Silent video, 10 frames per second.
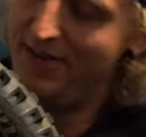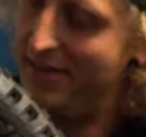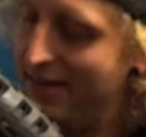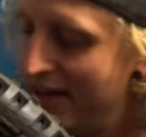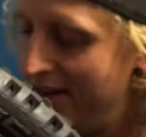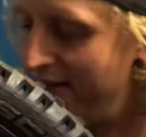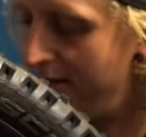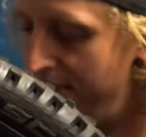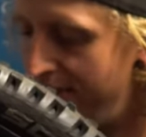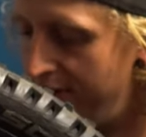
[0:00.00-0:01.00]
ist das Ganze ein
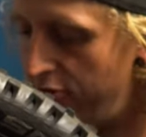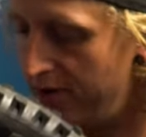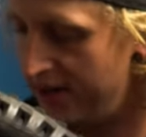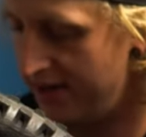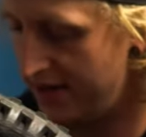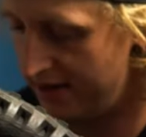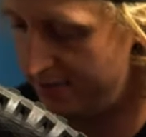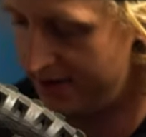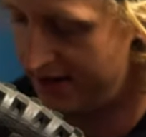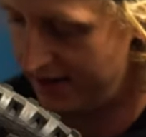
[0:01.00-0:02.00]
bisschen trickiger, als
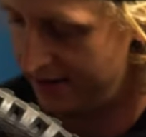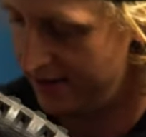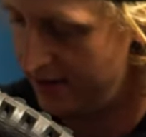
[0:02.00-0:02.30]
man denkt.